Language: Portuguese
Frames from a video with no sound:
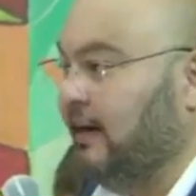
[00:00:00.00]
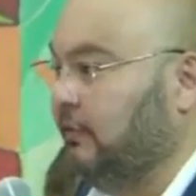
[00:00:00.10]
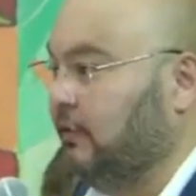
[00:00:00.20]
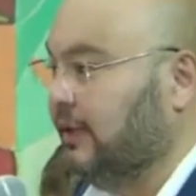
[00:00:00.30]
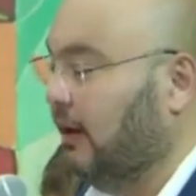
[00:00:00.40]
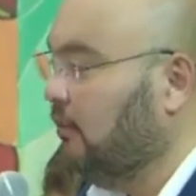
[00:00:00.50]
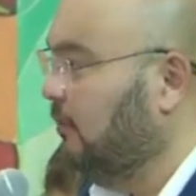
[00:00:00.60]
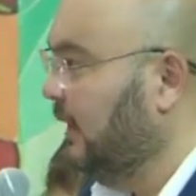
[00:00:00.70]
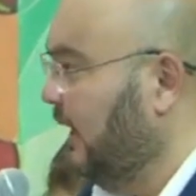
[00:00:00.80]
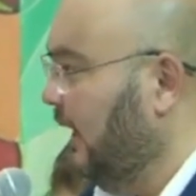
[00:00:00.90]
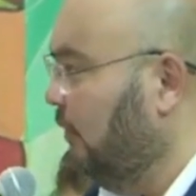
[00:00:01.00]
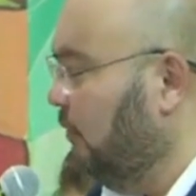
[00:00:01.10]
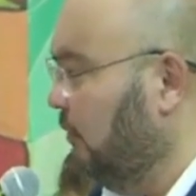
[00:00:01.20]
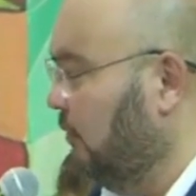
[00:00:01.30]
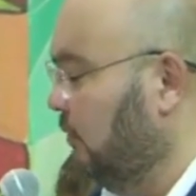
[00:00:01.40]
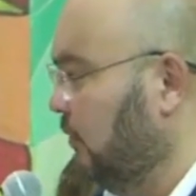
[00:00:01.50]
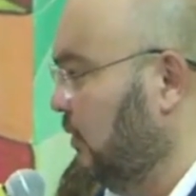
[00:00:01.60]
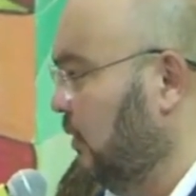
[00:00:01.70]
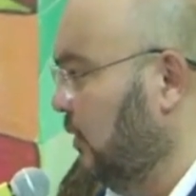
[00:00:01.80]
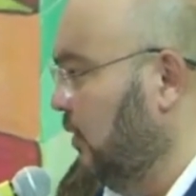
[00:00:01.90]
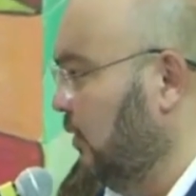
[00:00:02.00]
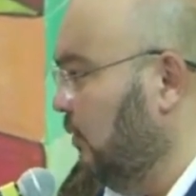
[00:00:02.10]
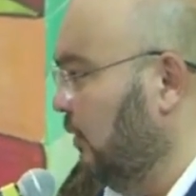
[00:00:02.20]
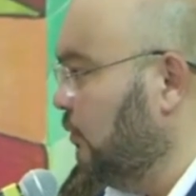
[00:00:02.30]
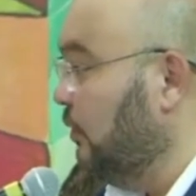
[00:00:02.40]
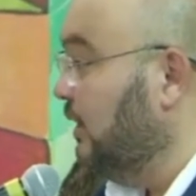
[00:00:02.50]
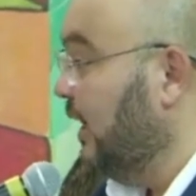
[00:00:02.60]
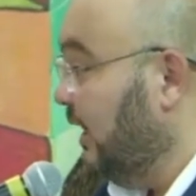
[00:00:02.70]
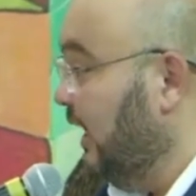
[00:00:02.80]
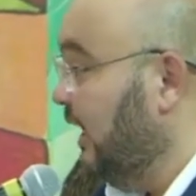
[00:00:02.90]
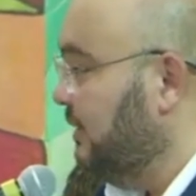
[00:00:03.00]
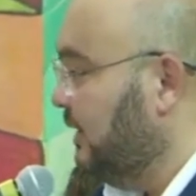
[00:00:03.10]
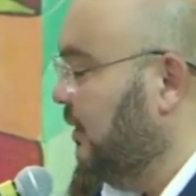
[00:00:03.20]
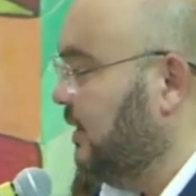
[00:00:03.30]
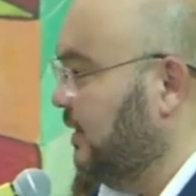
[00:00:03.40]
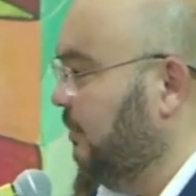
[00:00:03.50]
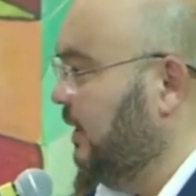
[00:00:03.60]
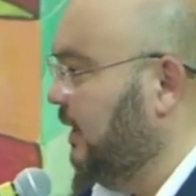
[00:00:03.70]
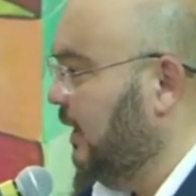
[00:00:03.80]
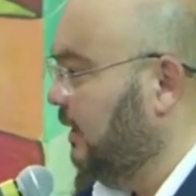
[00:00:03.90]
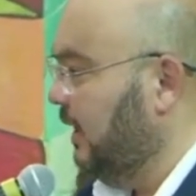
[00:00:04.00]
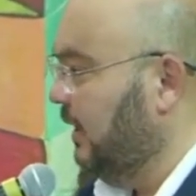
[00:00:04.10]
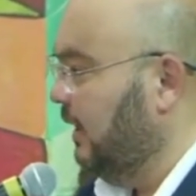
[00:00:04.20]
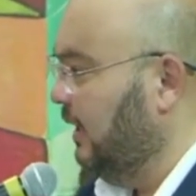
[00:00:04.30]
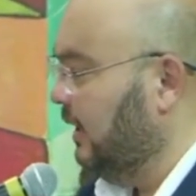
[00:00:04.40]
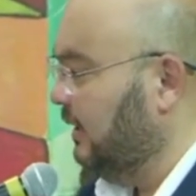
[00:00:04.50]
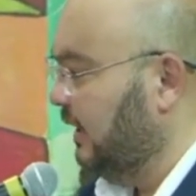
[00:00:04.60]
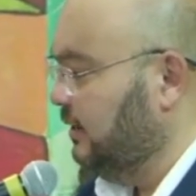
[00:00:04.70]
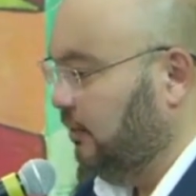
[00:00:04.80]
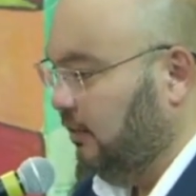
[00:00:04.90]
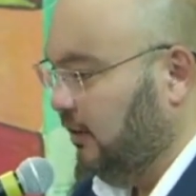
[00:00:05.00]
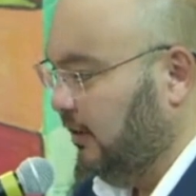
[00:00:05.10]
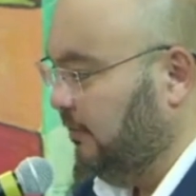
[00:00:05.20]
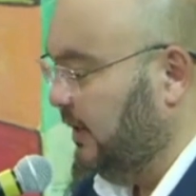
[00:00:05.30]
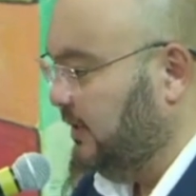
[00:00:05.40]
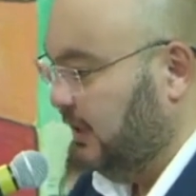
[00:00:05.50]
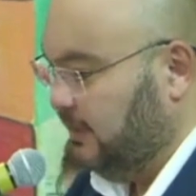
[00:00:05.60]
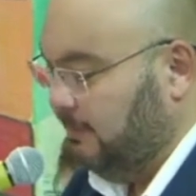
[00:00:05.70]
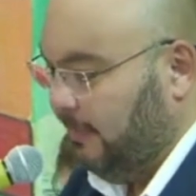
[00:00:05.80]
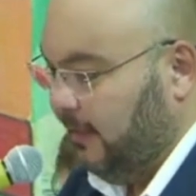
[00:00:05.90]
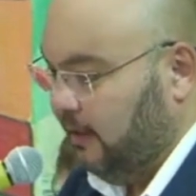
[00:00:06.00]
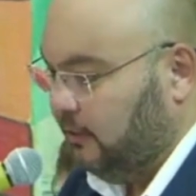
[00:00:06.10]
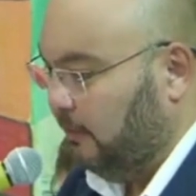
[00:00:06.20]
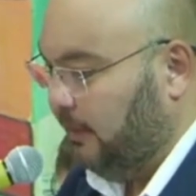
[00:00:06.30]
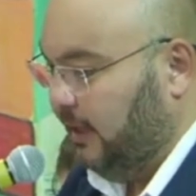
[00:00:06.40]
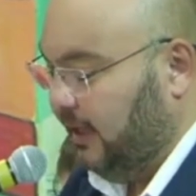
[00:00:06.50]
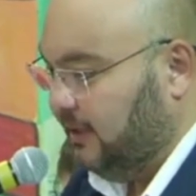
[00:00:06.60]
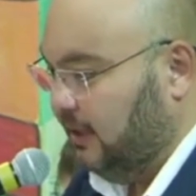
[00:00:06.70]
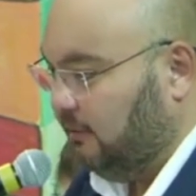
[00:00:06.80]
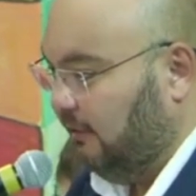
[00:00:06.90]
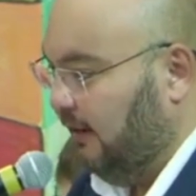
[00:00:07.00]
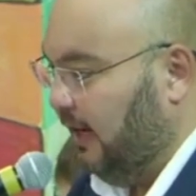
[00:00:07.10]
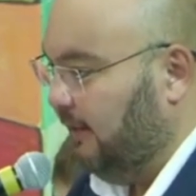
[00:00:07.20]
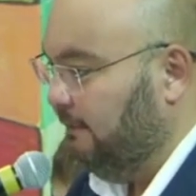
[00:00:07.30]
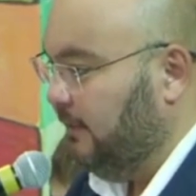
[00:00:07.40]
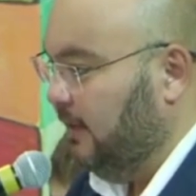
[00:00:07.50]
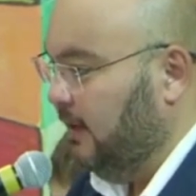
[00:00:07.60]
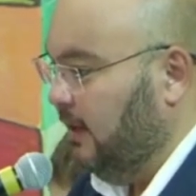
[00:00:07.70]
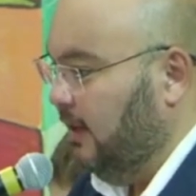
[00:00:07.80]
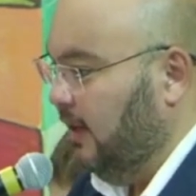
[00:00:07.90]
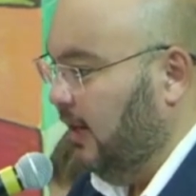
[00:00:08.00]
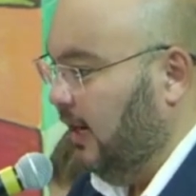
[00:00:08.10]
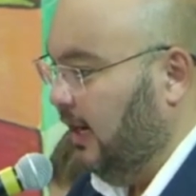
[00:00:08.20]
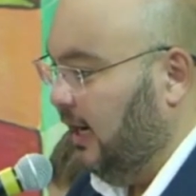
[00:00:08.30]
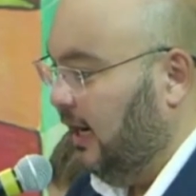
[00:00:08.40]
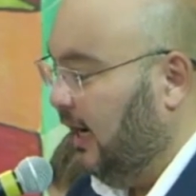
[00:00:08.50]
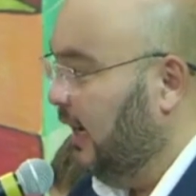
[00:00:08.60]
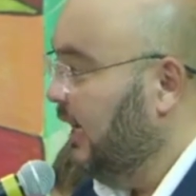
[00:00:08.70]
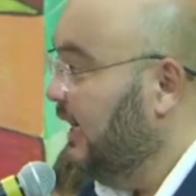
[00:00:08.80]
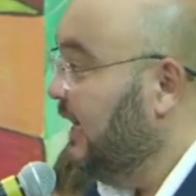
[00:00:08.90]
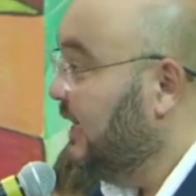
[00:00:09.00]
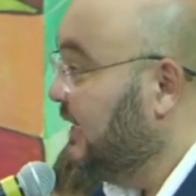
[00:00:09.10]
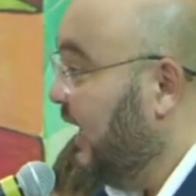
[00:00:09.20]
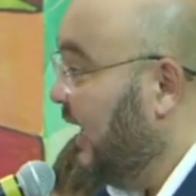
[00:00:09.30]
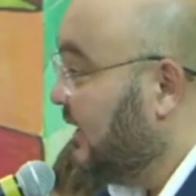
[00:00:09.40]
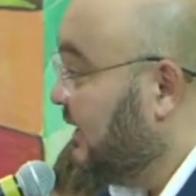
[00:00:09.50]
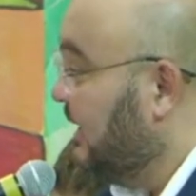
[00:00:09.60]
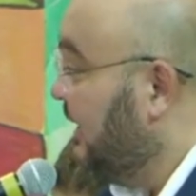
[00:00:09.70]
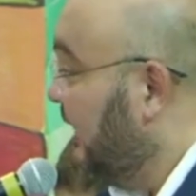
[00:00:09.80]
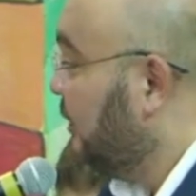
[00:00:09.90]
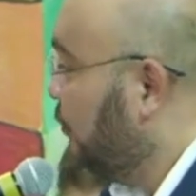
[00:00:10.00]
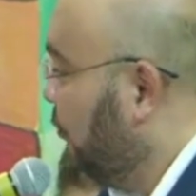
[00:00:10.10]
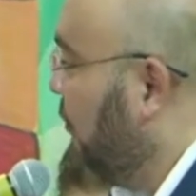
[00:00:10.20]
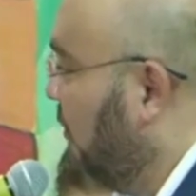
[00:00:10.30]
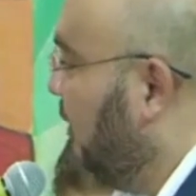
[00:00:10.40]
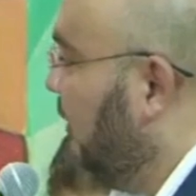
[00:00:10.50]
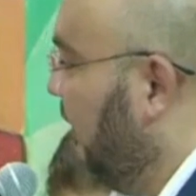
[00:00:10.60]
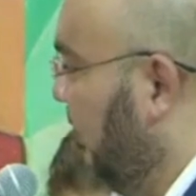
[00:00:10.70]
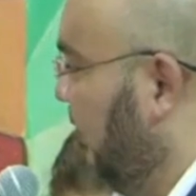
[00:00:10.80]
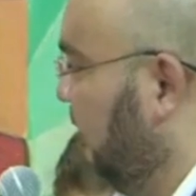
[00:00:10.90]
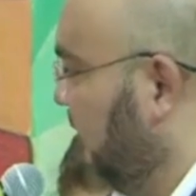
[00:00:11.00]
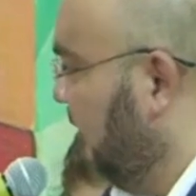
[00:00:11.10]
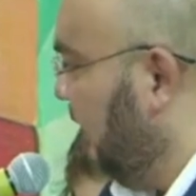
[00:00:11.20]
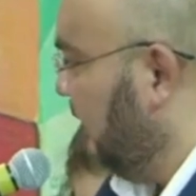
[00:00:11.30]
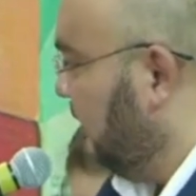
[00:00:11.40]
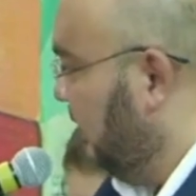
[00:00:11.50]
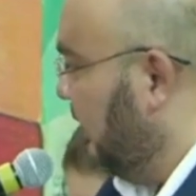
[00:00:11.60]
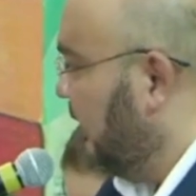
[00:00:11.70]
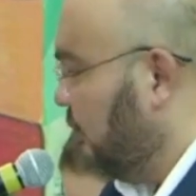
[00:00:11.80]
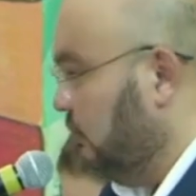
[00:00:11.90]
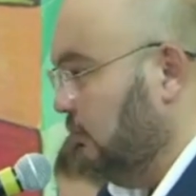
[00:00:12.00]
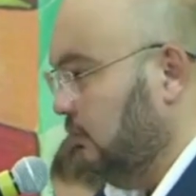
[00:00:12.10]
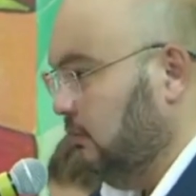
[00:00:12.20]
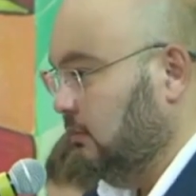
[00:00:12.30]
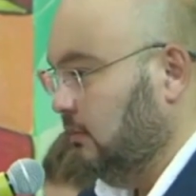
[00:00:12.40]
fala, eu vou estar com o material, com, com, com os reclames que eu recebi na, na, na tarde de ontem, presidente, só para enriquecer sua fala. A, a, energia, a Sanesul ontem, a Sanesu,